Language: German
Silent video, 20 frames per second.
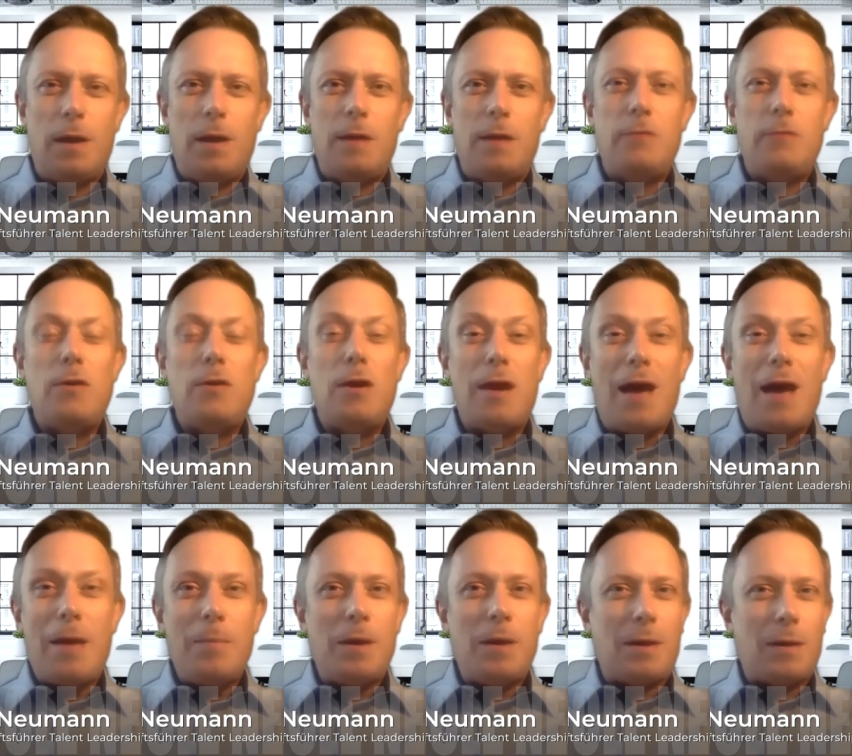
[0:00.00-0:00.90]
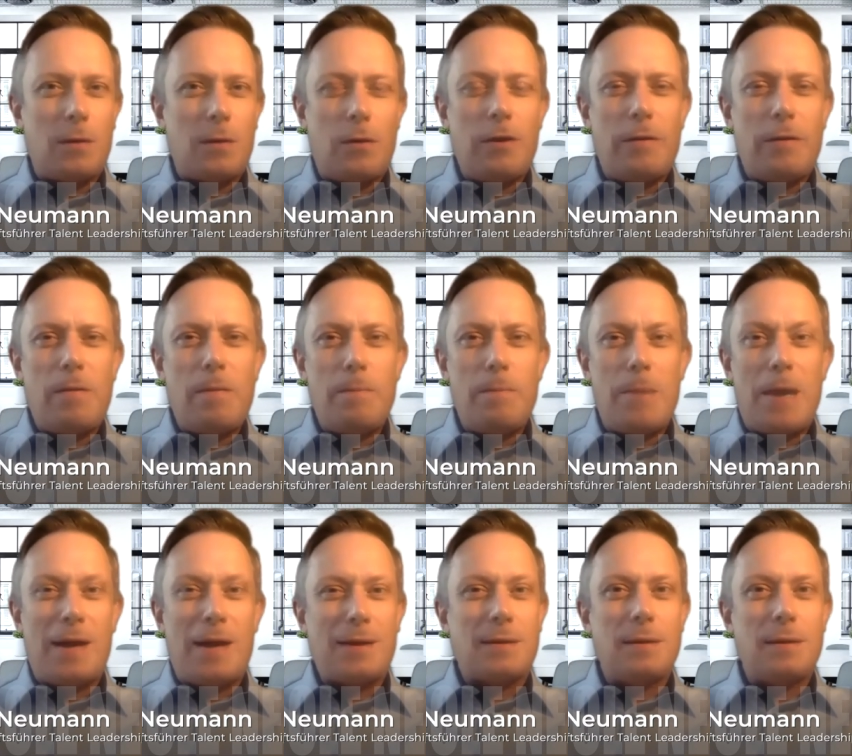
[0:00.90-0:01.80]
Die Dynamik in euren
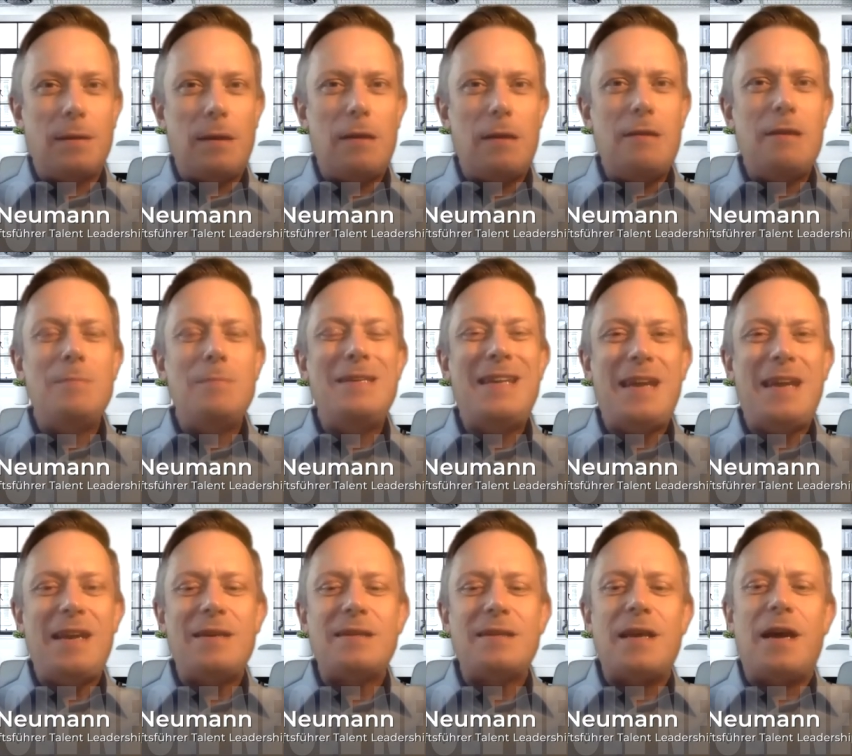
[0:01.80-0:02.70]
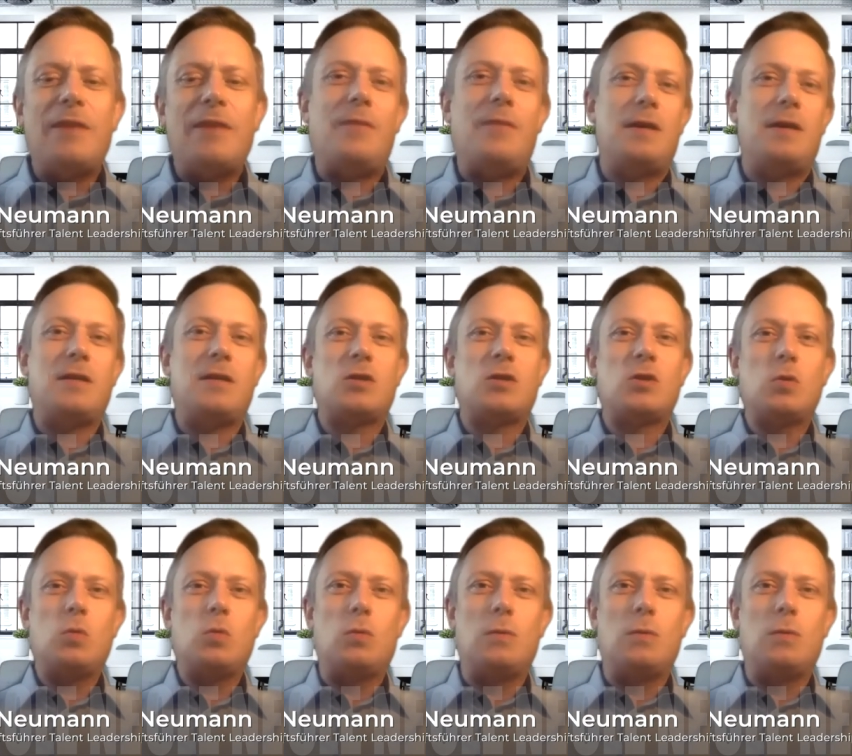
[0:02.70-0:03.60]
Märkten nimmt jeden Tag weiter
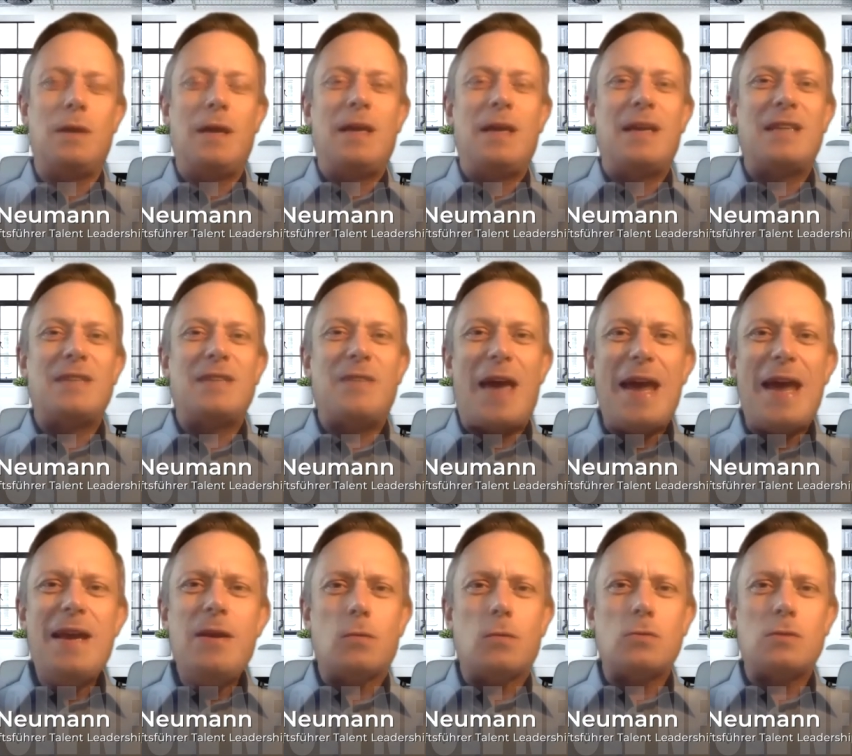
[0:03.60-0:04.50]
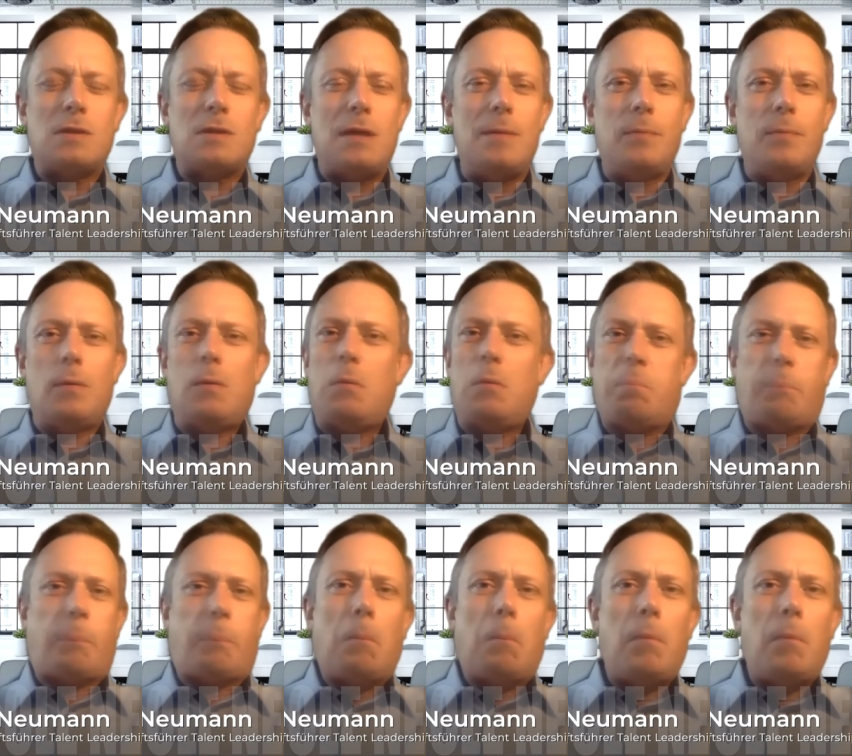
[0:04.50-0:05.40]
zu. Das Veränderungstempo
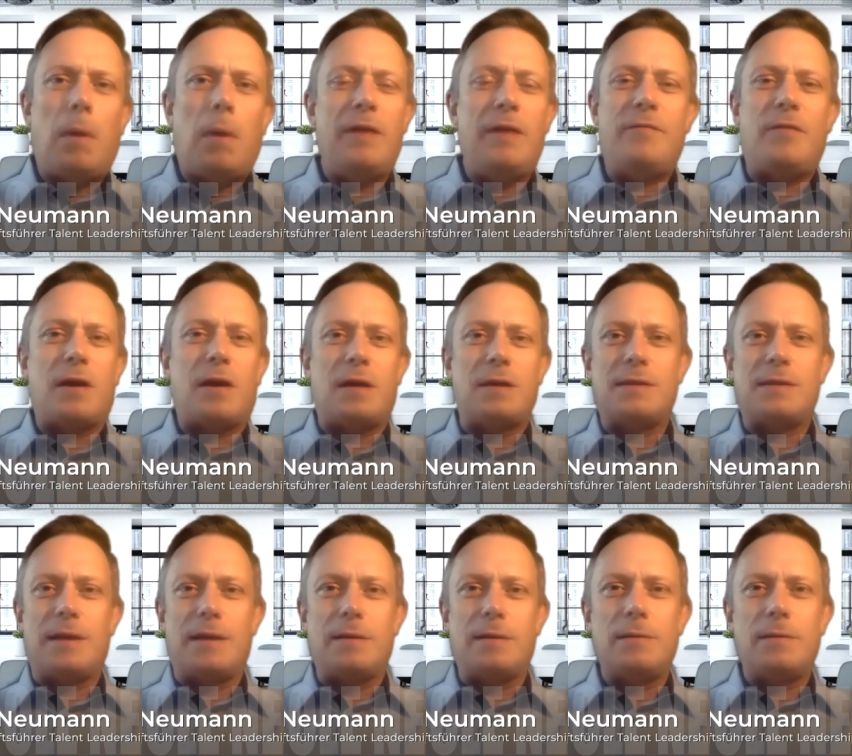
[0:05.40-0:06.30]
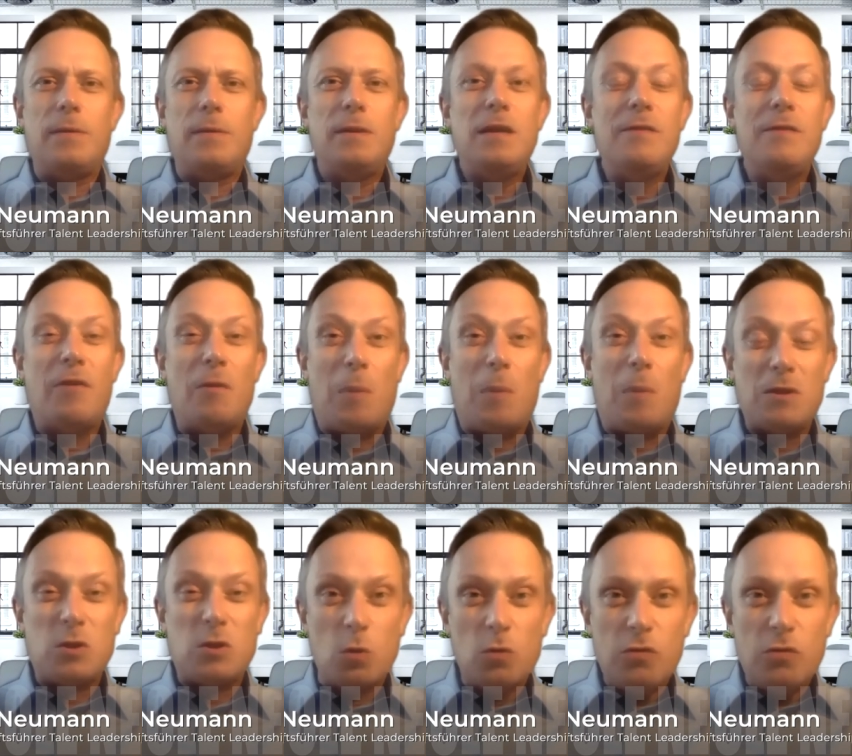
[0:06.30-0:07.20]
einfach rasant. Die
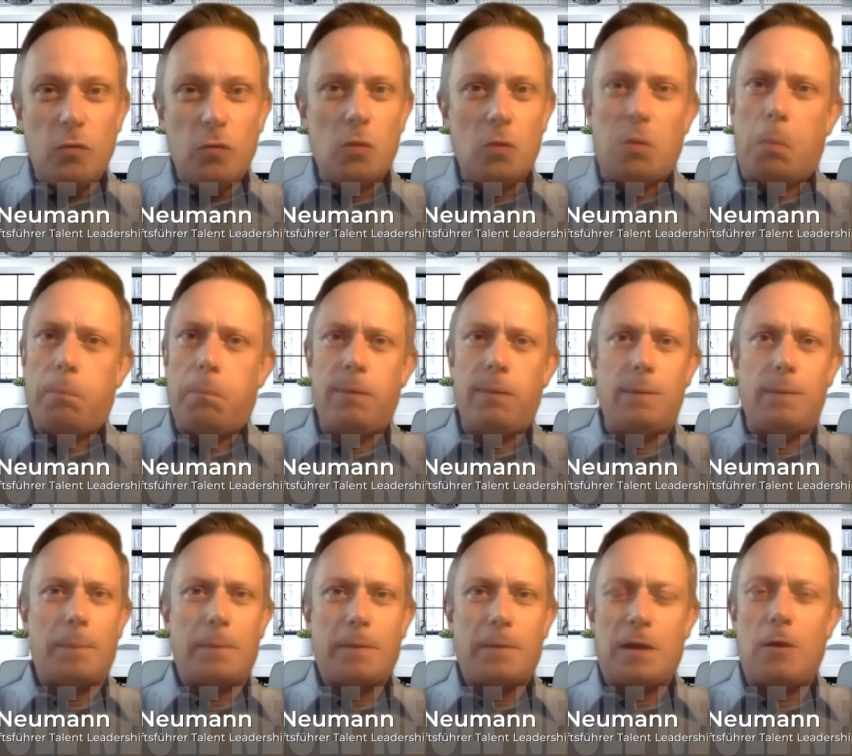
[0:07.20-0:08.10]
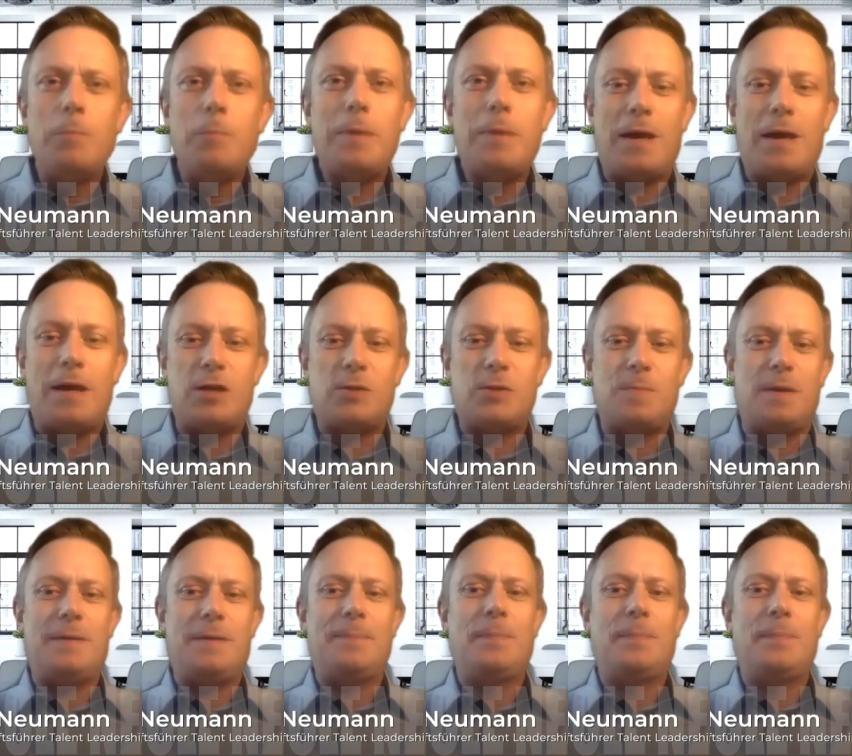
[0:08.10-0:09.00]
Informationsflut, puh, kaum
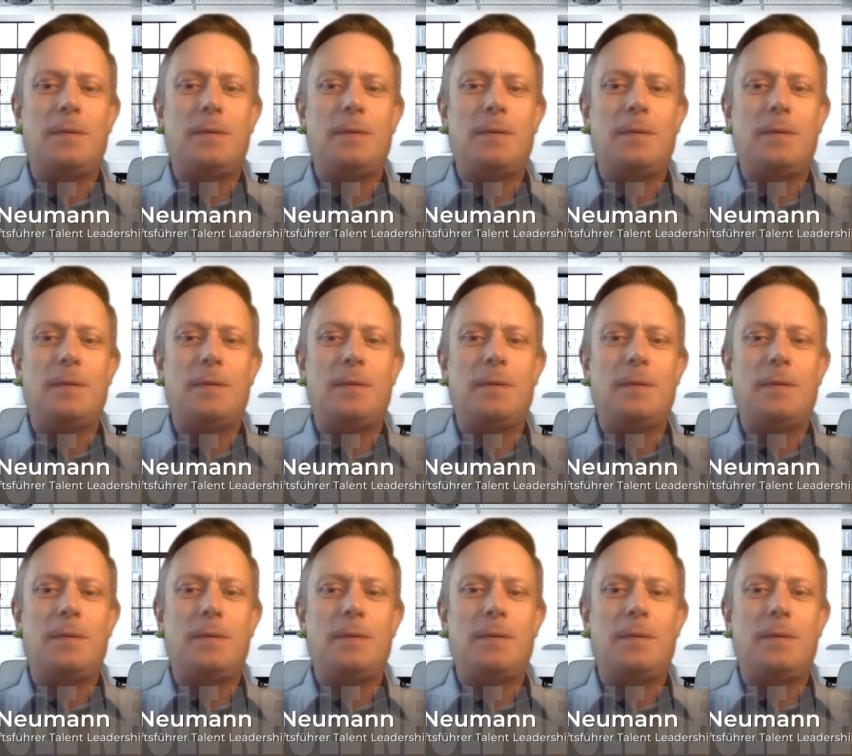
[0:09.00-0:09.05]
beherrschbar.